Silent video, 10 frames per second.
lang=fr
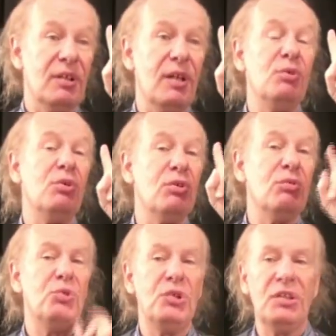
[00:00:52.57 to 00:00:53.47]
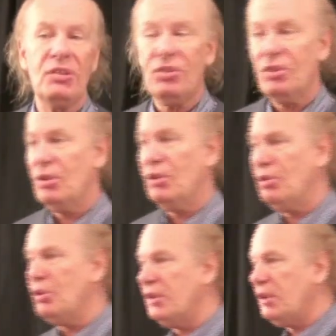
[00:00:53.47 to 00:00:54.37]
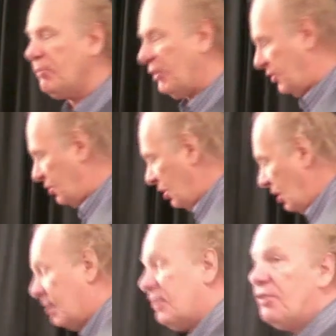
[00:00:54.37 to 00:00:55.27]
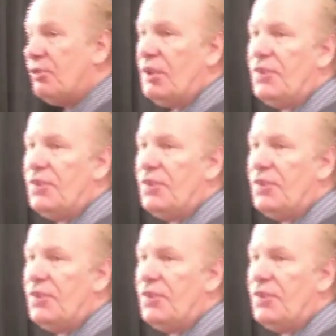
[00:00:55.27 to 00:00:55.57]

La nuance vaut d'être euh, notée parce que qu'est-ce que la